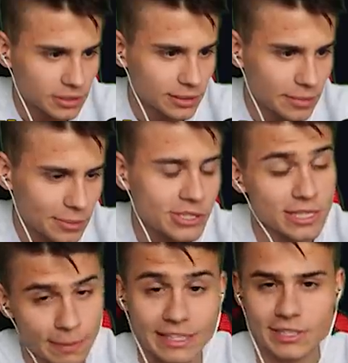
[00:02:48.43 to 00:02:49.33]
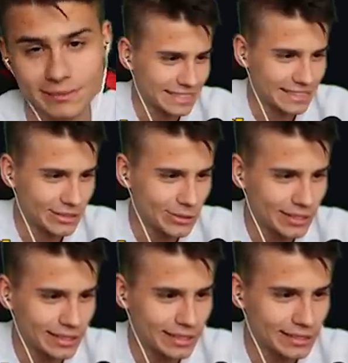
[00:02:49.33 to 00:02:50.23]
potem mam gdzie spać. Tak,
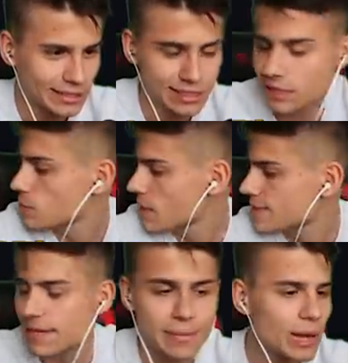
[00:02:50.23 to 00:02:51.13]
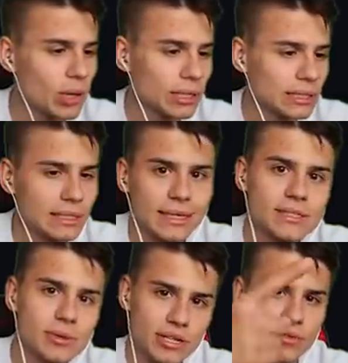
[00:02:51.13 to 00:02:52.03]
dokładnie tak. Niestety miejsca mało, ale
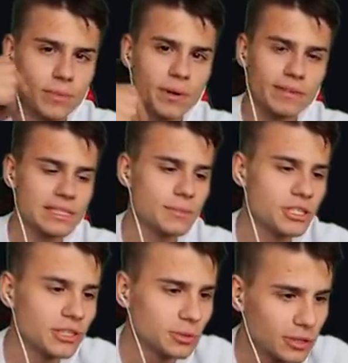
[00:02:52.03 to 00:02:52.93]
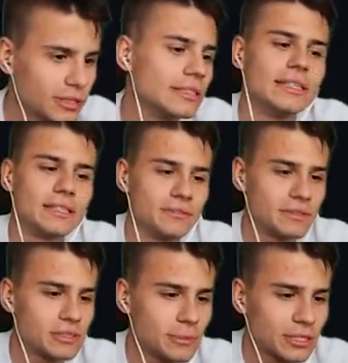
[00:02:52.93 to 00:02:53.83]
słuchajcie, wyprowadzamy się niedługo,
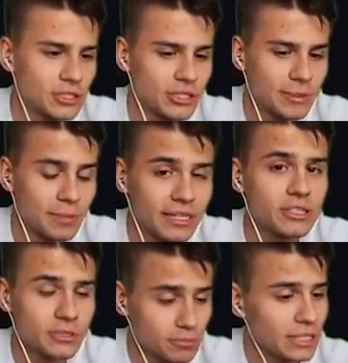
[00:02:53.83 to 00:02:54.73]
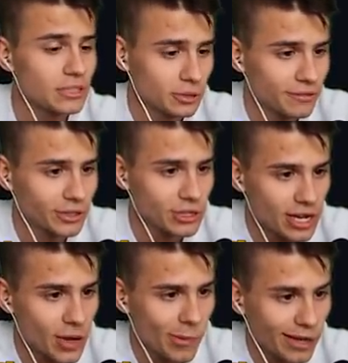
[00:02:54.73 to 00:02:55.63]
więc zobaczycie, będzie, będą nowe
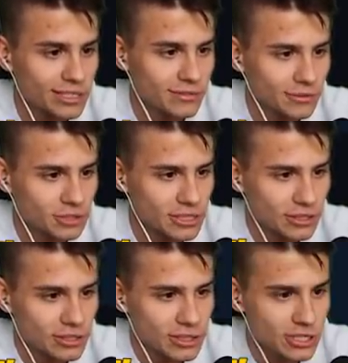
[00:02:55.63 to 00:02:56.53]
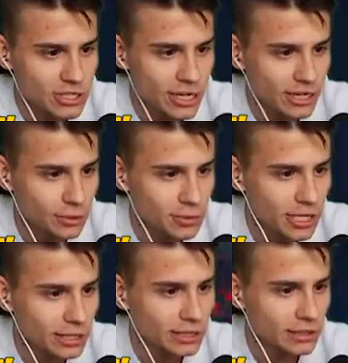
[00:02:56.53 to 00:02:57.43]
odcinki, pokażę wam wszystko, co się dzieje u
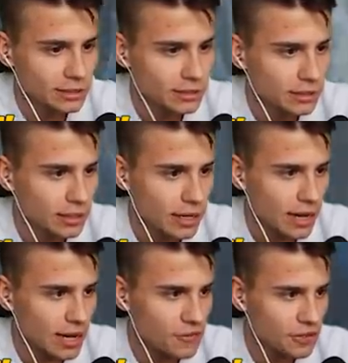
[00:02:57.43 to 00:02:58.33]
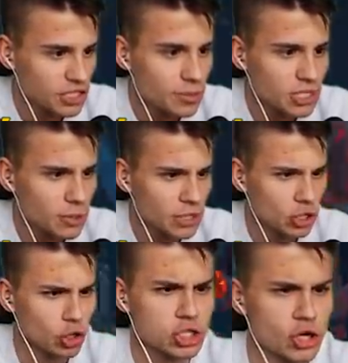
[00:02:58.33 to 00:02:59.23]
mnie ale wejdziemy sobie
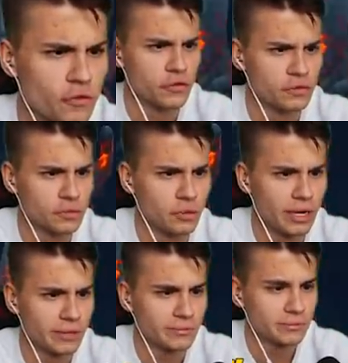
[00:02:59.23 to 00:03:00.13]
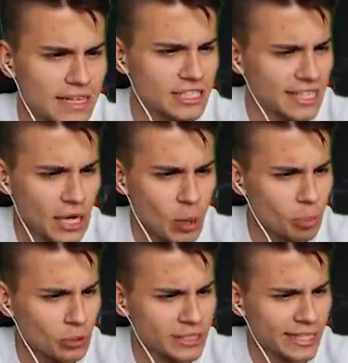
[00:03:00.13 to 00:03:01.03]
do sofy, w której aż takiego
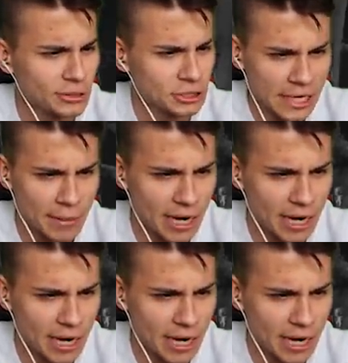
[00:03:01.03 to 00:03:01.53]
burdelu to nie